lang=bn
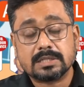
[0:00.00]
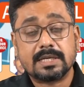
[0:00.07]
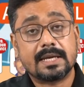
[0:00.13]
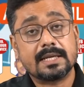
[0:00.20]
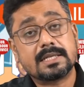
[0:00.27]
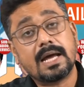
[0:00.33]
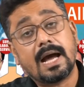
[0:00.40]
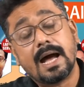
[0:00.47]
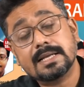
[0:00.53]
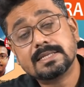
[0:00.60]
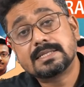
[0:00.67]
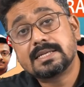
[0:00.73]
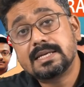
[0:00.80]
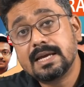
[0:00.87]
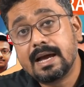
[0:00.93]
সেক্ষেত্রে
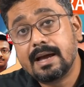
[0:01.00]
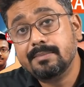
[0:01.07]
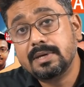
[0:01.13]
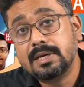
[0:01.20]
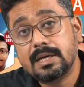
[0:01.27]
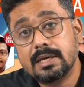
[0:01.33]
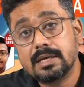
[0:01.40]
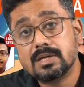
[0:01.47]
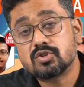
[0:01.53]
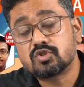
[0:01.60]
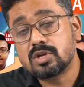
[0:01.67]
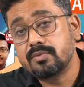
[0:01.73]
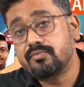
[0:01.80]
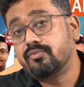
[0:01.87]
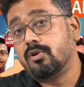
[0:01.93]
আজকে আমি
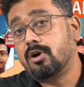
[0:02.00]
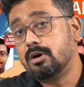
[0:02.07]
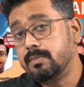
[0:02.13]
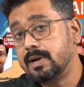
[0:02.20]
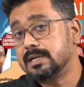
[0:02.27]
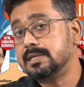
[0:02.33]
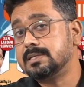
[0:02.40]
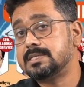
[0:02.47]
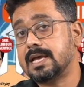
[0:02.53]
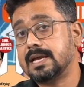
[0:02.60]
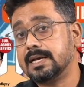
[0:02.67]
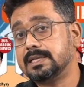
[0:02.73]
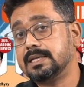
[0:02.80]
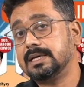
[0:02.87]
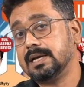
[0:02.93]
সেই ফরম্যাটের
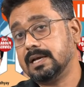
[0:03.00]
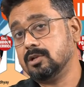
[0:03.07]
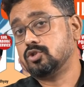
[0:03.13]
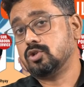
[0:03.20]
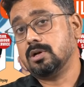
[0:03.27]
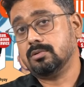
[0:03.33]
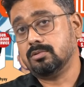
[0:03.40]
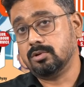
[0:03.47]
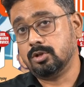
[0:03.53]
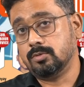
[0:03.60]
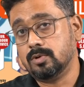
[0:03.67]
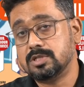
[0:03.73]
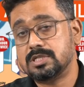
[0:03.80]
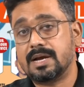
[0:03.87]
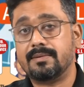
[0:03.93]
জায়গা থেকে আলোচনা করে
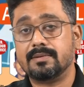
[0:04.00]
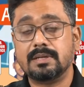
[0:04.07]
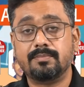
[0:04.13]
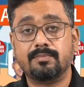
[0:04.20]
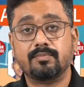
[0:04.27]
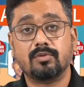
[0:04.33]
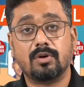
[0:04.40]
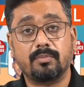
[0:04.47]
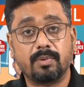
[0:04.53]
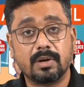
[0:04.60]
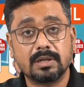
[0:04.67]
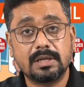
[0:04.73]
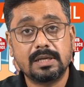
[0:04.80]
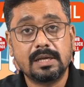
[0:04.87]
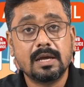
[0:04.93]
দেবো যে আমাদের
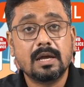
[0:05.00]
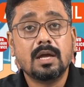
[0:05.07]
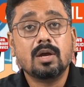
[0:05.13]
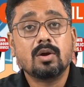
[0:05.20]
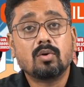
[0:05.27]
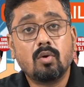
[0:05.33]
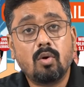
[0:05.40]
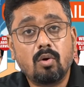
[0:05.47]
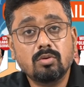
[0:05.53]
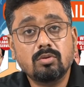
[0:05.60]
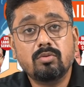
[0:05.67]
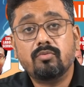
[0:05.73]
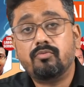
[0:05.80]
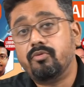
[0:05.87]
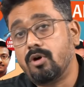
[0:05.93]
প্রপারলি কোন
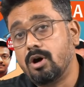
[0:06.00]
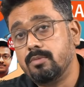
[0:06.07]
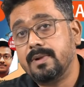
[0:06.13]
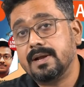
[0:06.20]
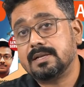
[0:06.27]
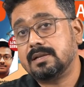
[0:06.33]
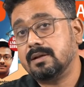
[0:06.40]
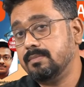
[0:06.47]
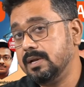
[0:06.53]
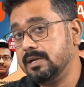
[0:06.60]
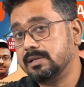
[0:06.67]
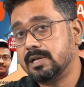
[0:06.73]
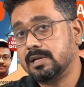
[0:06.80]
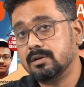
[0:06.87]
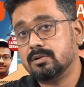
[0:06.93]
ফরম্যাটটা
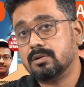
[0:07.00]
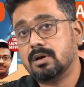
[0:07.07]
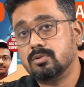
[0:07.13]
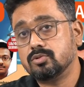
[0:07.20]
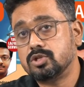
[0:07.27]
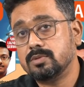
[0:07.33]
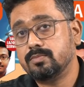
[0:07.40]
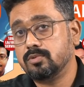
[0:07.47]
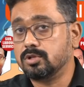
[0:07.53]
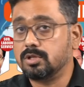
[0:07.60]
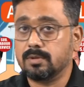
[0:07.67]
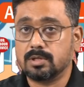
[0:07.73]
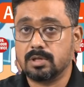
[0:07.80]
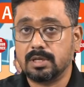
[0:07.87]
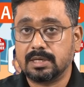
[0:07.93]
মেনটেন করা উচিত
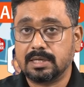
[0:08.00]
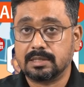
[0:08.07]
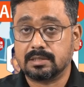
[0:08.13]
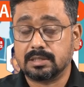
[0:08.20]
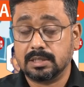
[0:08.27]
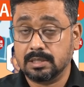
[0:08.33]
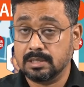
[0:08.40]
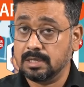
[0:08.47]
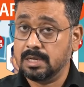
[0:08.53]
প্রতিবেদনের ক্ষেত্রে